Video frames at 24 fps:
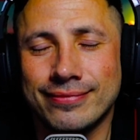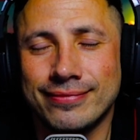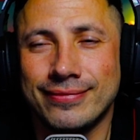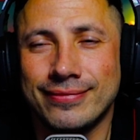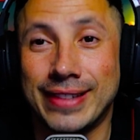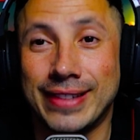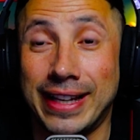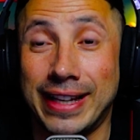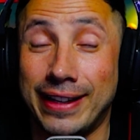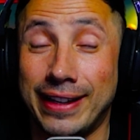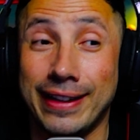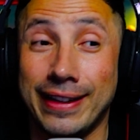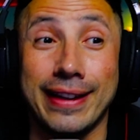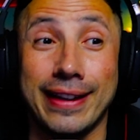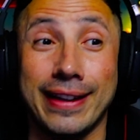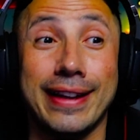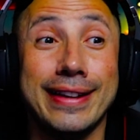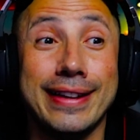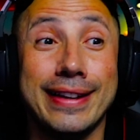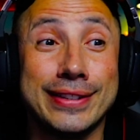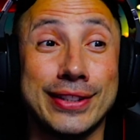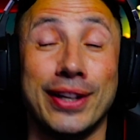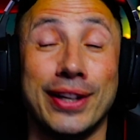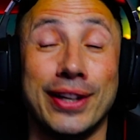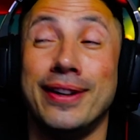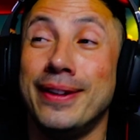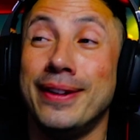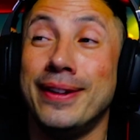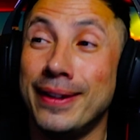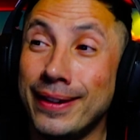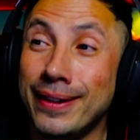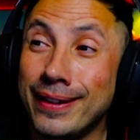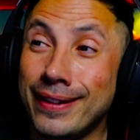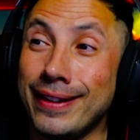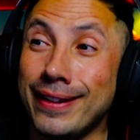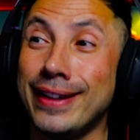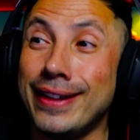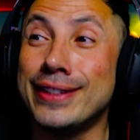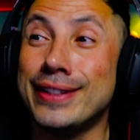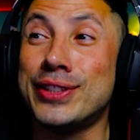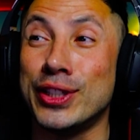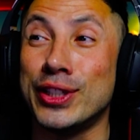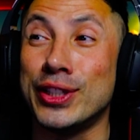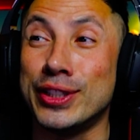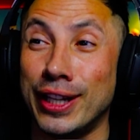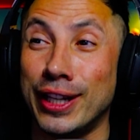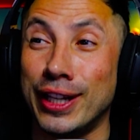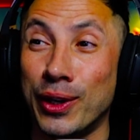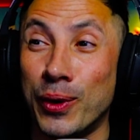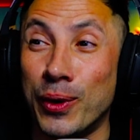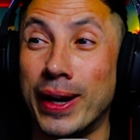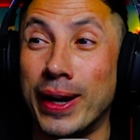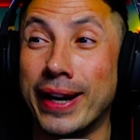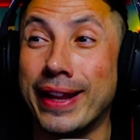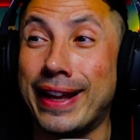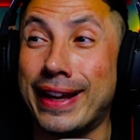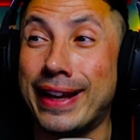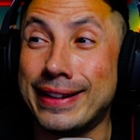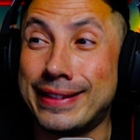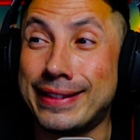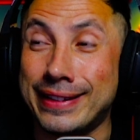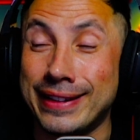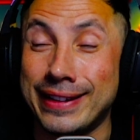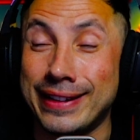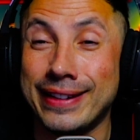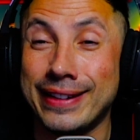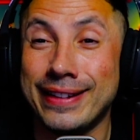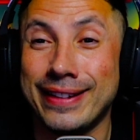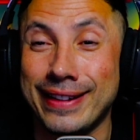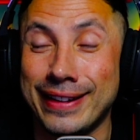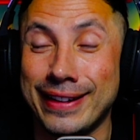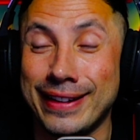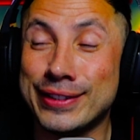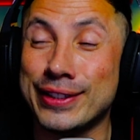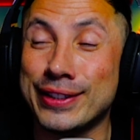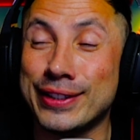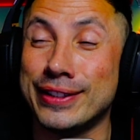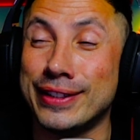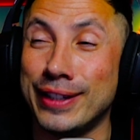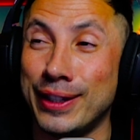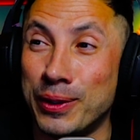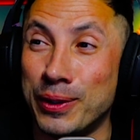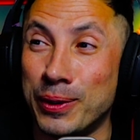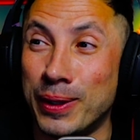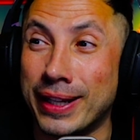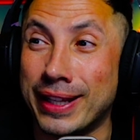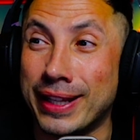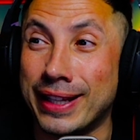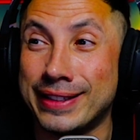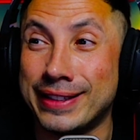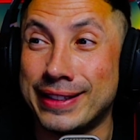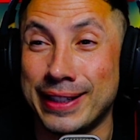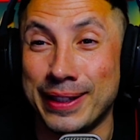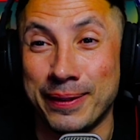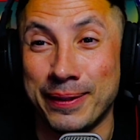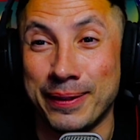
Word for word: Eh, es el día de hoy que me. Eso te lo guardaste. Eso te lo guardaste, no me lo